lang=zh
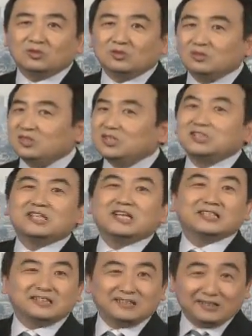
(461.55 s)
今
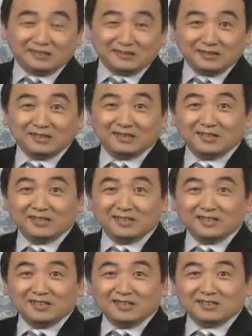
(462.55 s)
天的人，
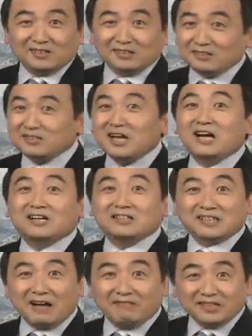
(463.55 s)
可能看看
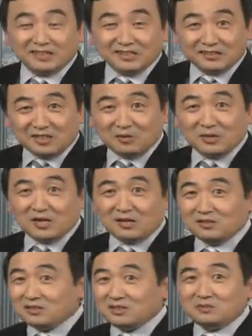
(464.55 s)
大卫那个照
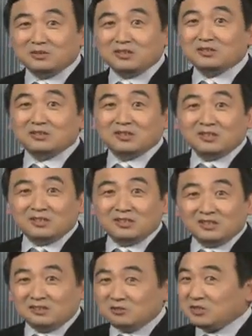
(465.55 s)
片，指不定
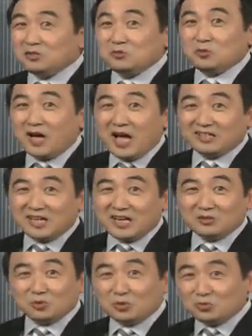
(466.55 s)
有些女孩子还
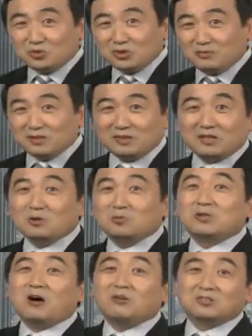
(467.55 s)
做出什么，她够不
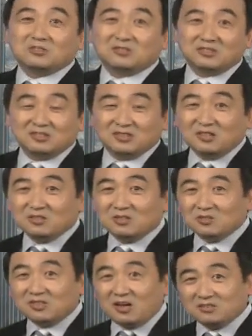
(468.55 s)
着就是，她要
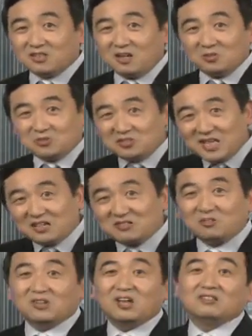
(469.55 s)
够得着，早去下手
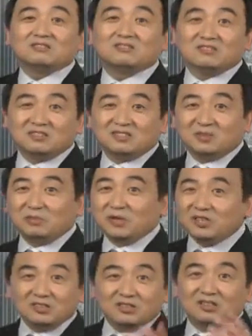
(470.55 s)
了。你别乐，